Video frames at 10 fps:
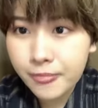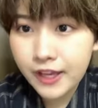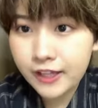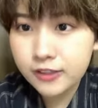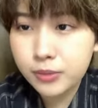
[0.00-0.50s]

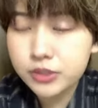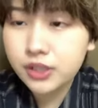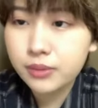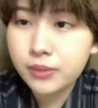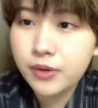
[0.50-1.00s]
あの申し
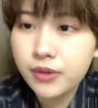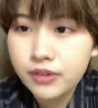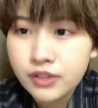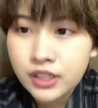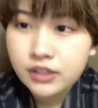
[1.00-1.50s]
込みも
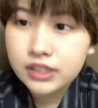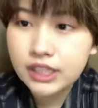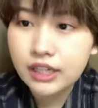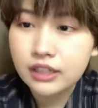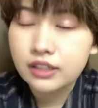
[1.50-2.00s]
皆
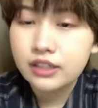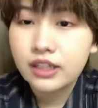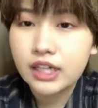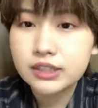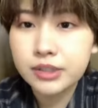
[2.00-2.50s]
さん
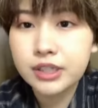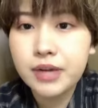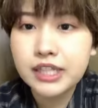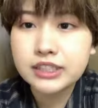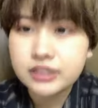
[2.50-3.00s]
始まって
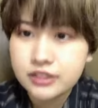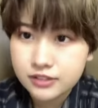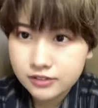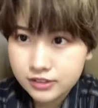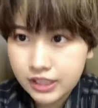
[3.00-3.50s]
ます。
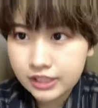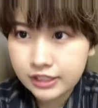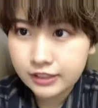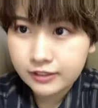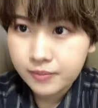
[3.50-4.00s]
ぜ
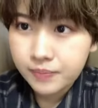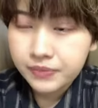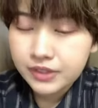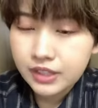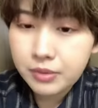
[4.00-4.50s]
ひ
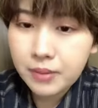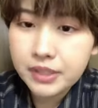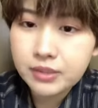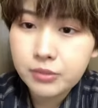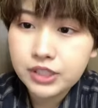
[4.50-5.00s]
にばん
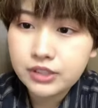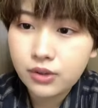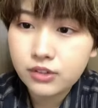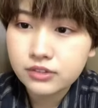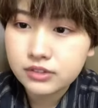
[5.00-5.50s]
めでもいい
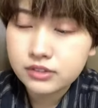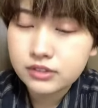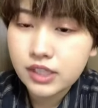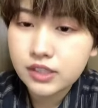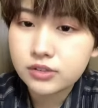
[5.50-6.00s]

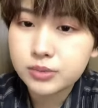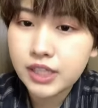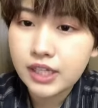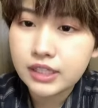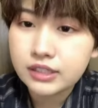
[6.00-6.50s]
のっていう舞
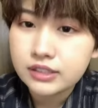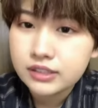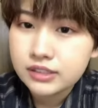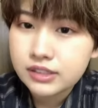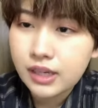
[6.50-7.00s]
台、
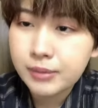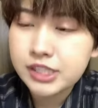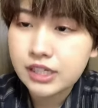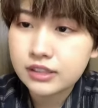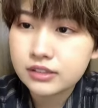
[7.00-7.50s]
ハマ
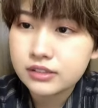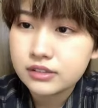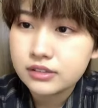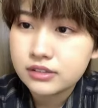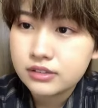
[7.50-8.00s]
ちゃん
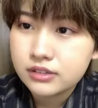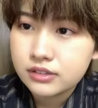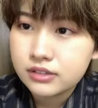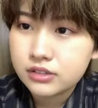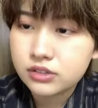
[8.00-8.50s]

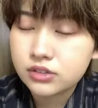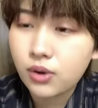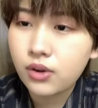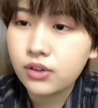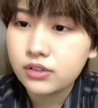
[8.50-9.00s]

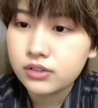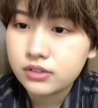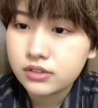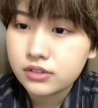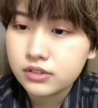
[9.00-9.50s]
と
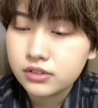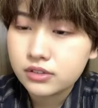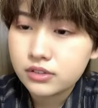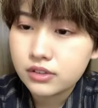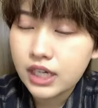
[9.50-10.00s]

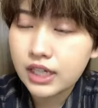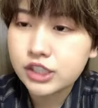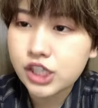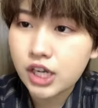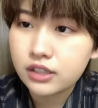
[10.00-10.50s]
カレン
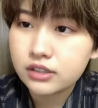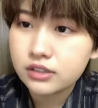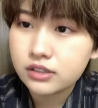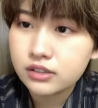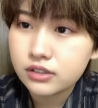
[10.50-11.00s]
ちゃん
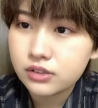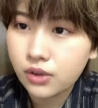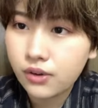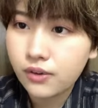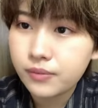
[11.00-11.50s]
と